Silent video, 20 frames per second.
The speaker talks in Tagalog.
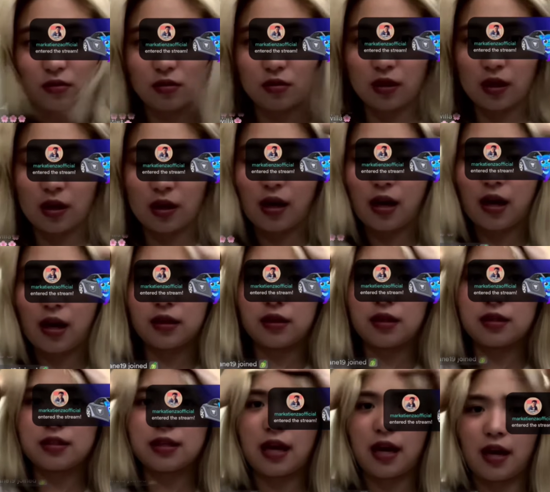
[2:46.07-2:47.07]
Yun ang
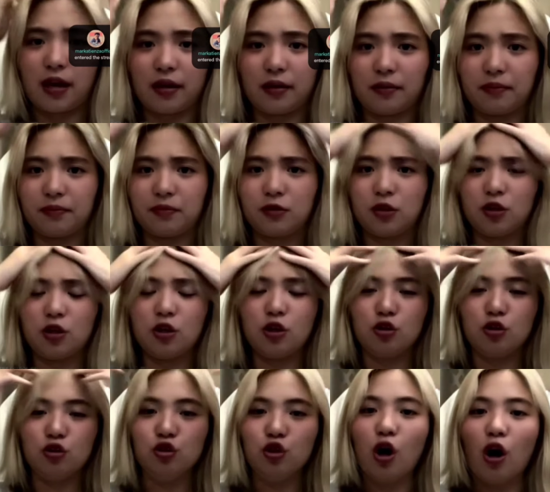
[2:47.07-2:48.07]
kanta sa akin.
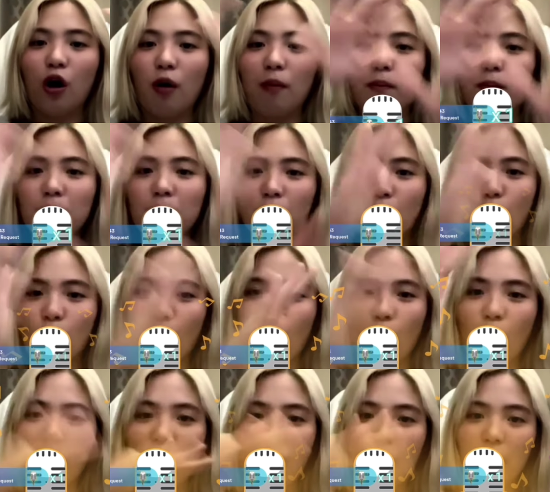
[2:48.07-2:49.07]

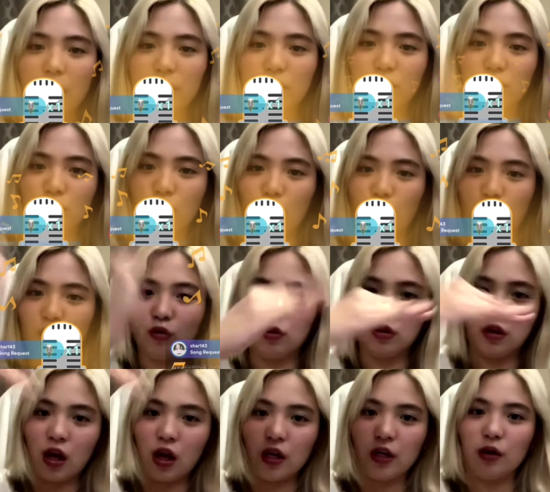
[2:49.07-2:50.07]
Jumbo hotdog,
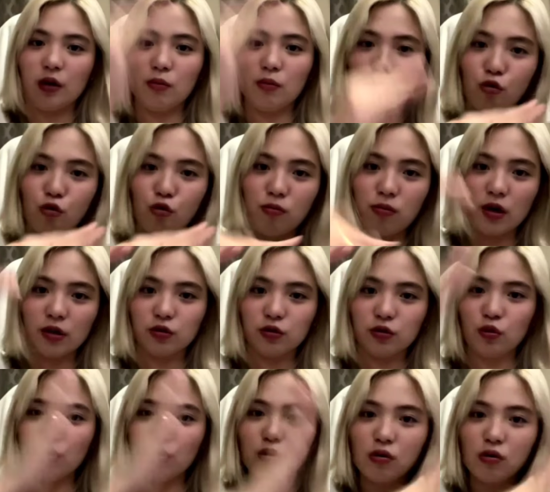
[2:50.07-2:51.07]
kaya mo ba
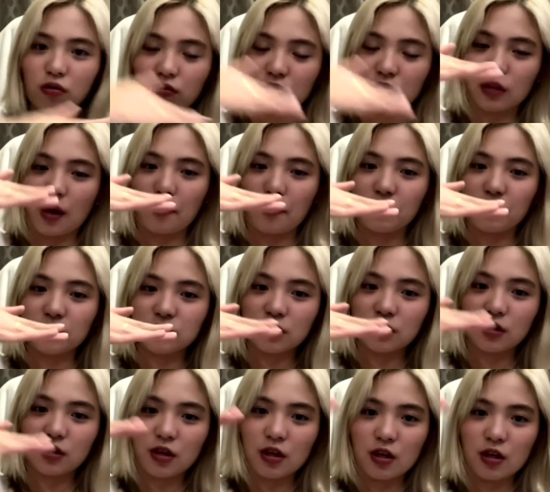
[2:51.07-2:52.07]
to?
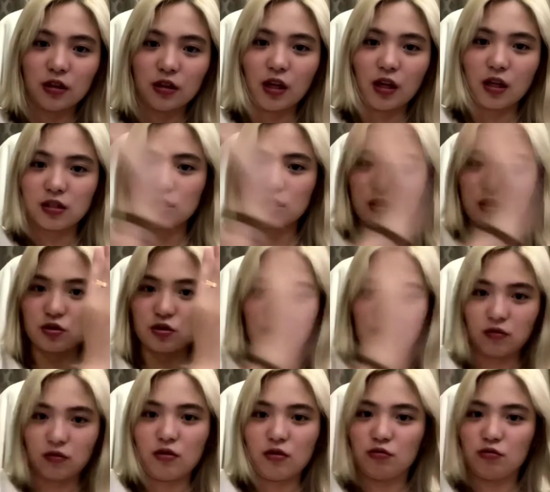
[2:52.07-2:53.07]
Tapos,
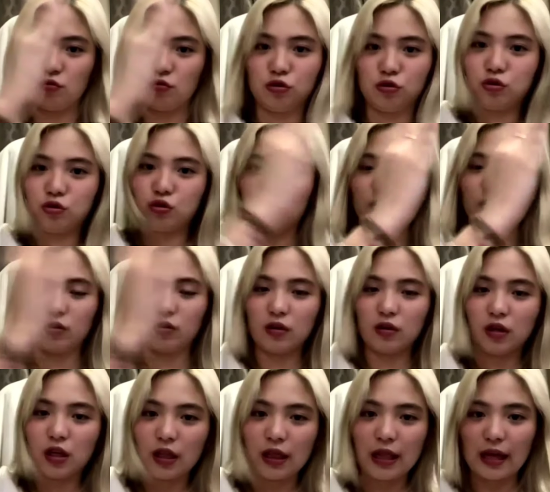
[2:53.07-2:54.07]
transition.
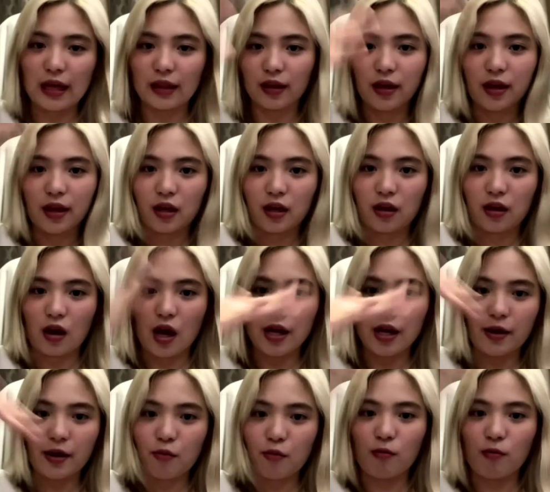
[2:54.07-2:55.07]
Kidlat,
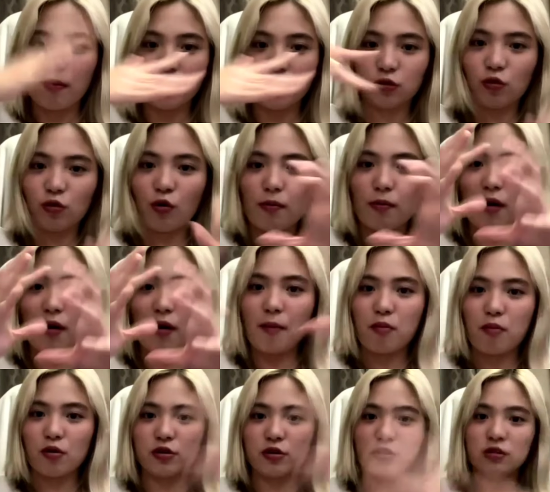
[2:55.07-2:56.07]
kaya mo ba to?
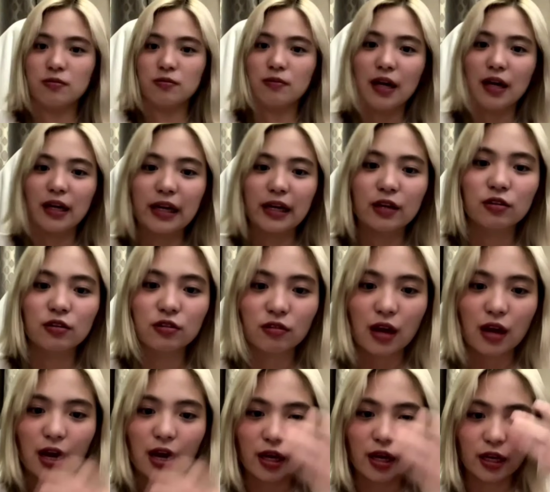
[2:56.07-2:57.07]
Bubbles. Mga
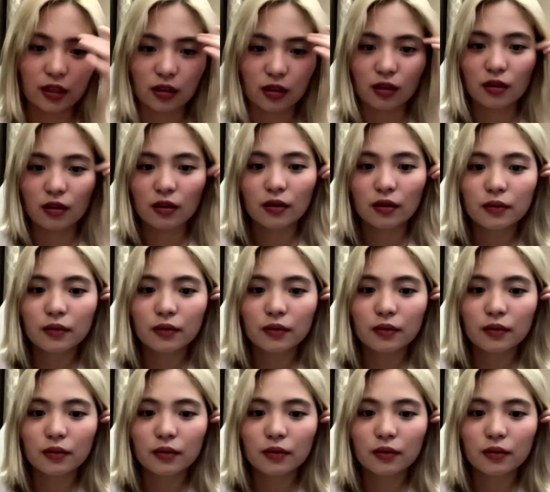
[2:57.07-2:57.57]
ganun yung akin.